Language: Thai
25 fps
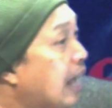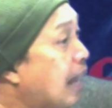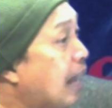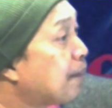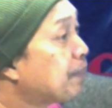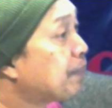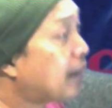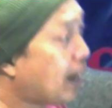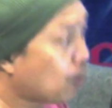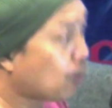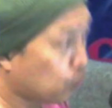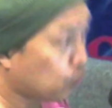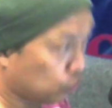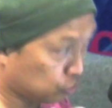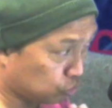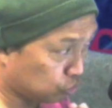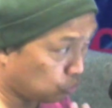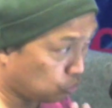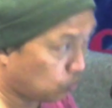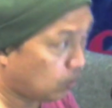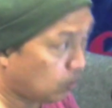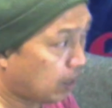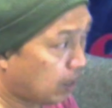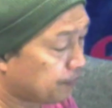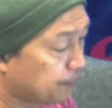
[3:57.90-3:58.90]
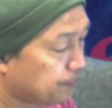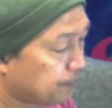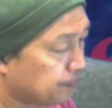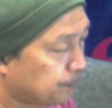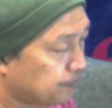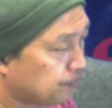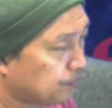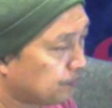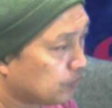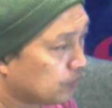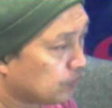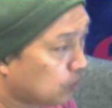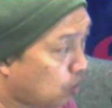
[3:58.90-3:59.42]
รปรากฏตัว
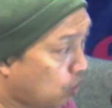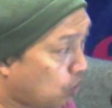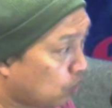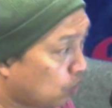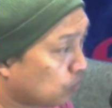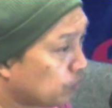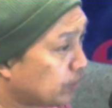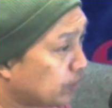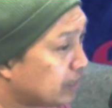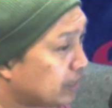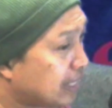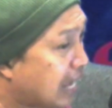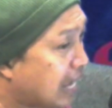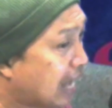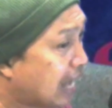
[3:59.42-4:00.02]
ของวิญญาณ